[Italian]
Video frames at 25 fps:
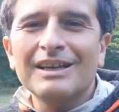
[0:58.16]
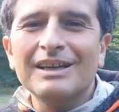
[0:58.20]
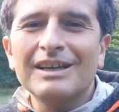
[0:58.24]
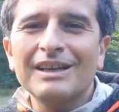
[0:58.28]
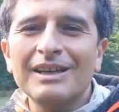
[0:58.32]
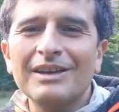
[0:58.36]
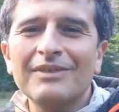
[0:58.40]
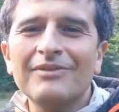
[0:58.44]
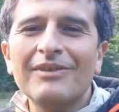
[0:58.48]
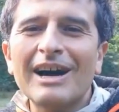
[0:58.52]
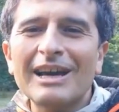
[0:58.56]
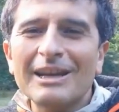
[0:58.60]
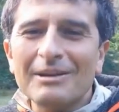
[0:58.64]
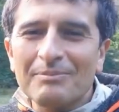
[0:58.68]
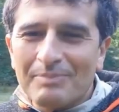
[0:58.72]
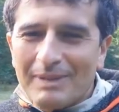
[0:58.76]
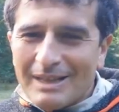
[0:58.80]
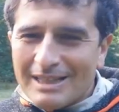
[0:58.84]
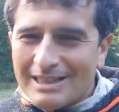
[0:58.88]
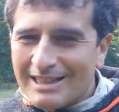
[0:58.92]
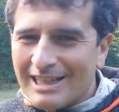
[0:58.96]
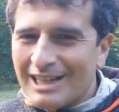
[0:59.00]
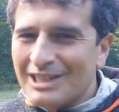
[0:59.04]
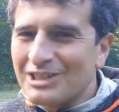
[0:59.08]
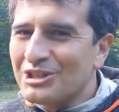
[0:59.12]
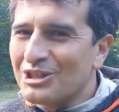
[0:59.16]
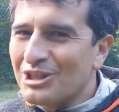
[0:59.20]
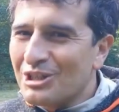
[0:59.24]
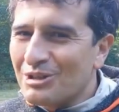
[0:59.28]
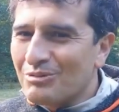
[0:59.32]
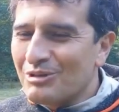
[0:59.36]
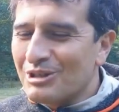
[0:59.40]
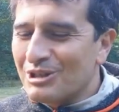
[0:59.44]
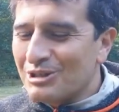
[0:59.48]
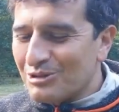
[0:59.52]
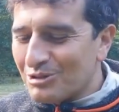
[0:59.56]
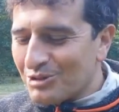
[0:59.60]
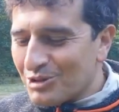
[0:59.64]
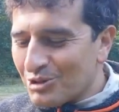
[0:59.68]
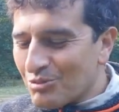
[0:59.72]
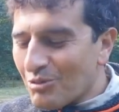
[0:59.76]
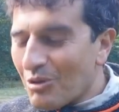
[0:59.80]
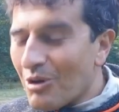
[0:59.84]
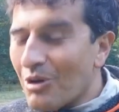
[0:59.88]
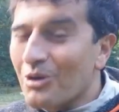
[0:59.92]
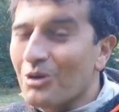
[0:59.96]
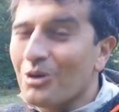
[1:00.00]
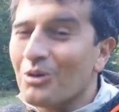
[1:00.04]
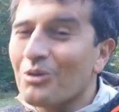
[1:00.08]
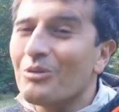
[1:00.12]
i vari passaggi di questo
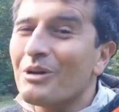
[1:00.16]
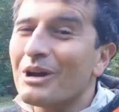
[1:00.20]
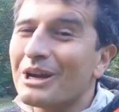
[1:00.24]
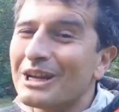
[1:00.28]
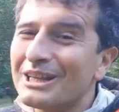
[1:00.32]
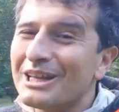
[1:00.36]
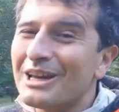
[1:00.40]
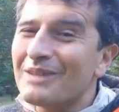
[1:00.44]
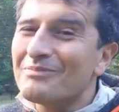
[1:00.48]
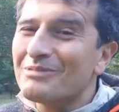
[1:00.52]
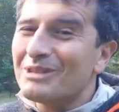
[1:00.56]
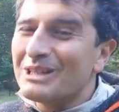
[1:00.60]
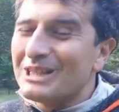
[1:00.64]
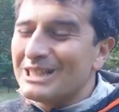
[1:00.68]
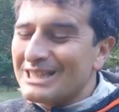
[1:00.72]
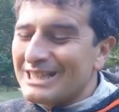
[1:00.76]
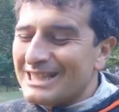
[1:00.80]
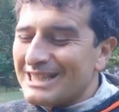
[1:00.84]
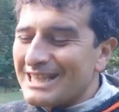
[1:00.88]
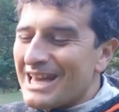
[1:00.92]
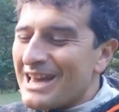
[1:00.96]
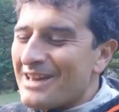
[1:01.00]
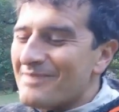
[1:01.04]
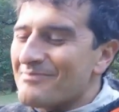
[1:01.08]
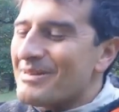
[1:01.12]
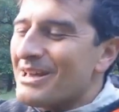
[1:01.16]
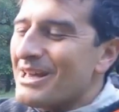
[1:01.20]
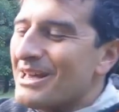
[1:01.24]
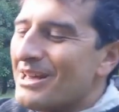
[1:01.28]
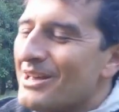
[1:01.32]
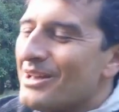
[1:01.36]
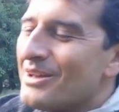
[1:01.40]
giuoco, guardiamoli insieme.